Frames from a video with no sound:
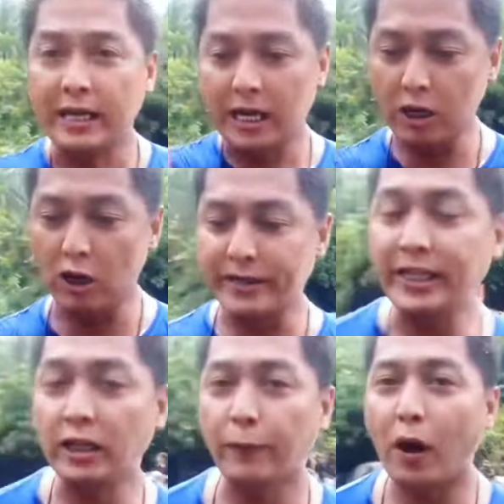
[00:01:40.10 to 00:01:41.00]
Ilog,
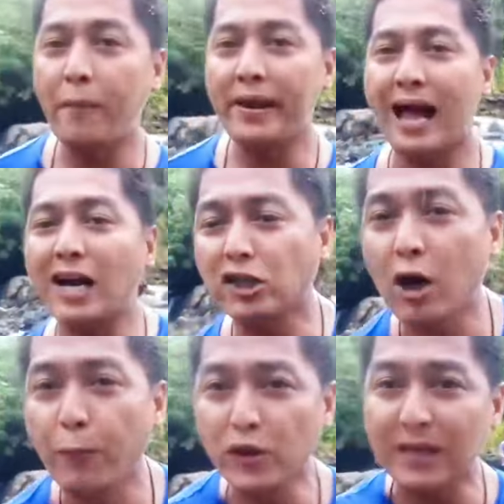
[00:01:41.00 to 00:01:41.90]
nandito po kami. Actually,
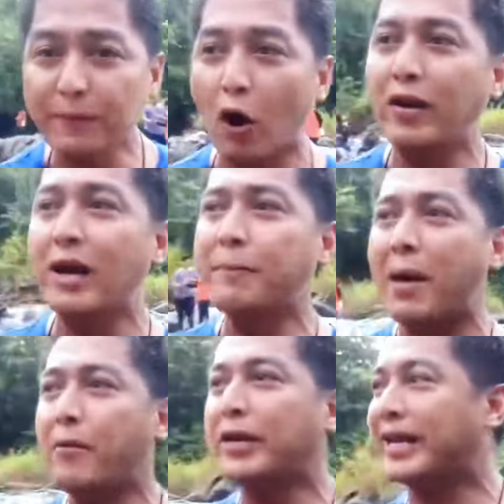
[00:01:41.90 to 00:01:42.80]
naubusan po ako ng
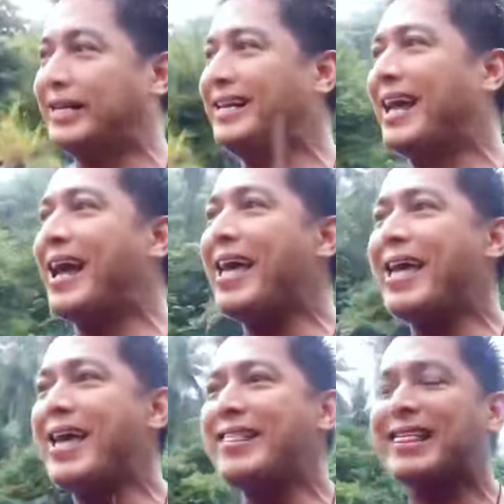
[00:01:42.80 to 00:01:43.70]
memory kanina
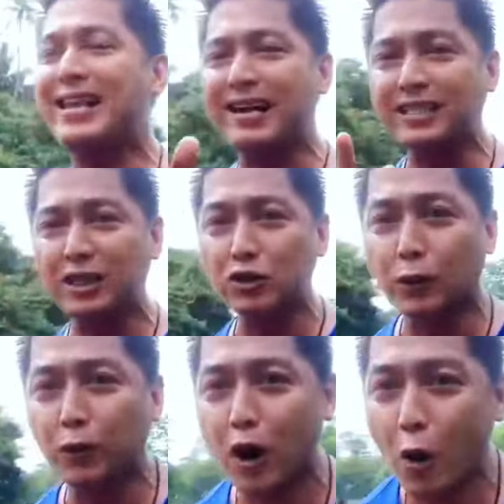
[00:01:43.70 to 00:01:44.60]
and talaga
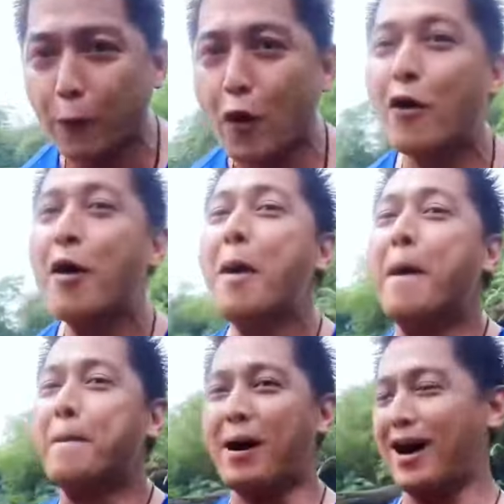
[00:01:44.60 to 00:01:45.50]
sinusubok ko po
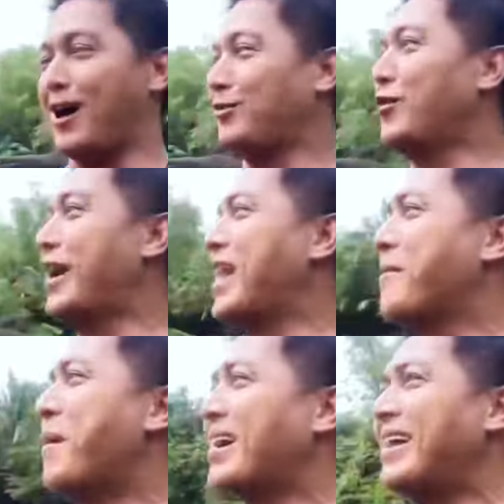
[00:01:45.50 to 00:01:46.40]
makakuha ng
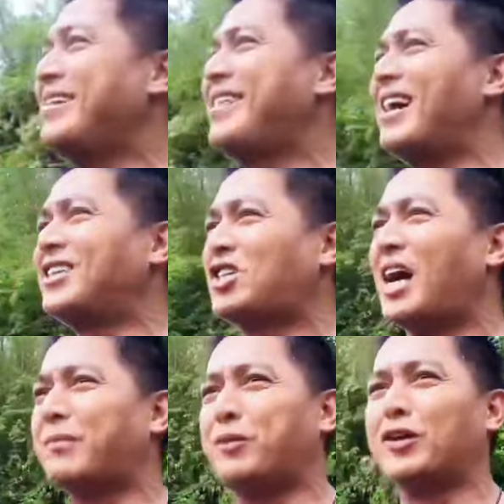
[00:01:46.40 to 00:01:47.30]
magandang
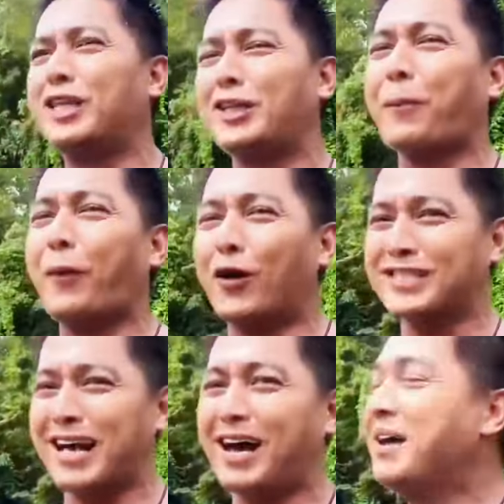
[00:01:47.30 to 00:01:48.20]
shot po dito po
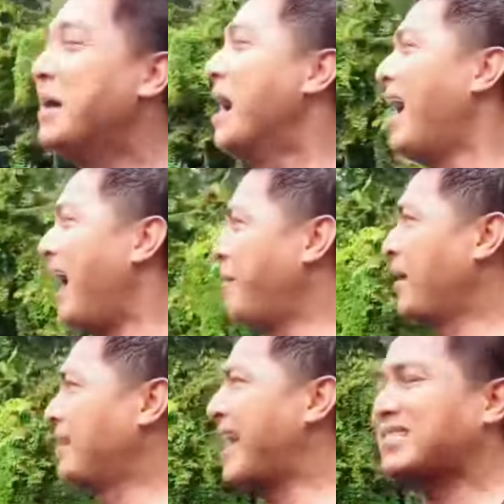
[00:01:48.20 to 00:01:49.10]
sa
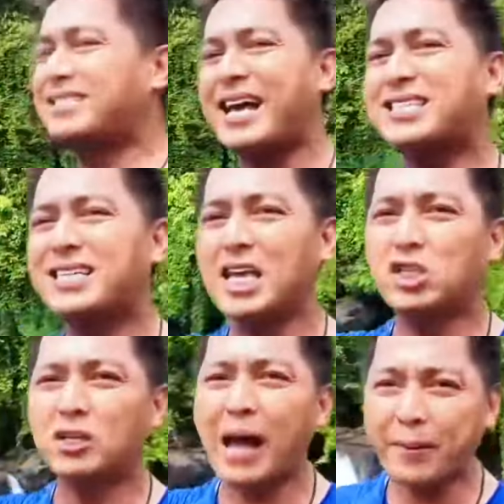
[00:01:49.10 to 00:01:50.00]
aming next
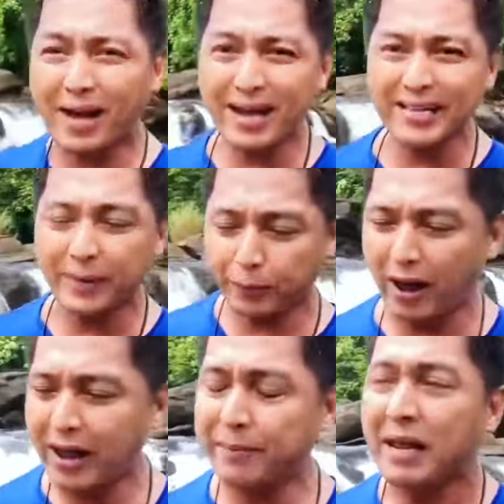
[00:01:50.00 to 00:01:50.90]
destination. Napakaganda po
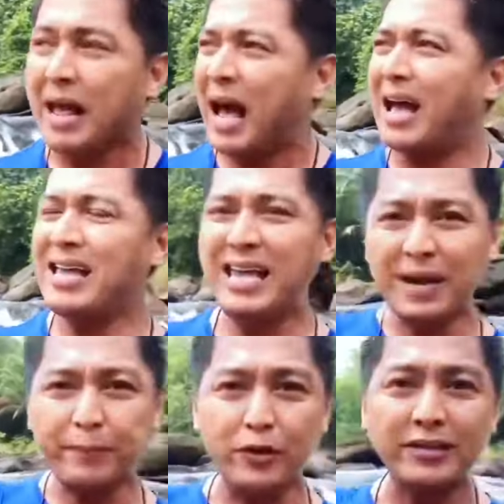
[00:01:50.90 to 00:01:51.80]
and ang hirap
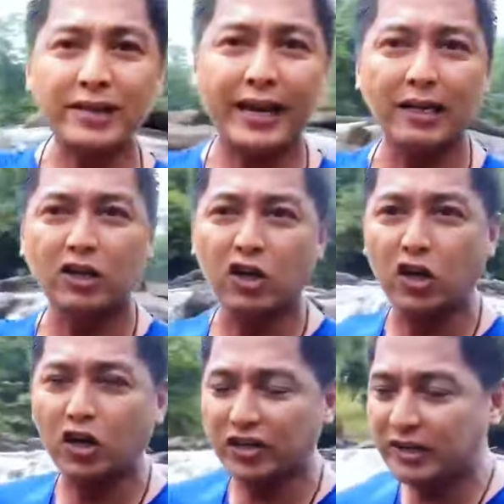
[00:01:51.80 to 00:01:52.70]
po ng trail
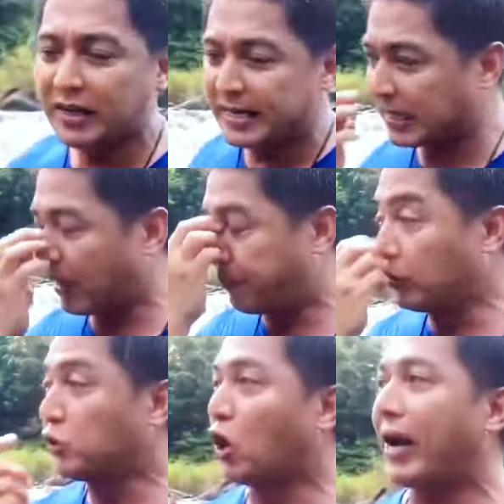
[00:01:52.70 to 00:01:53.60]
doon sa
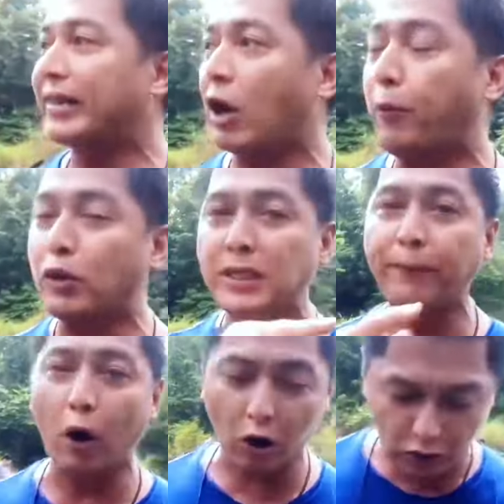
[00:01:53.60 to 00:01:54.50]
bundok at naubusan
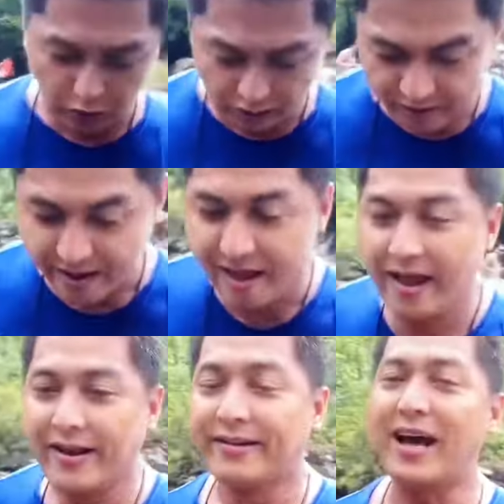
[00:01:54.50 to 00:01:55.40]
po ako
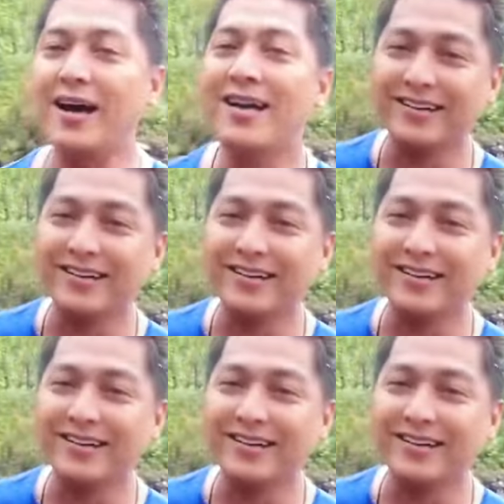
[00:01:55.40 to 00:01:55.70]
na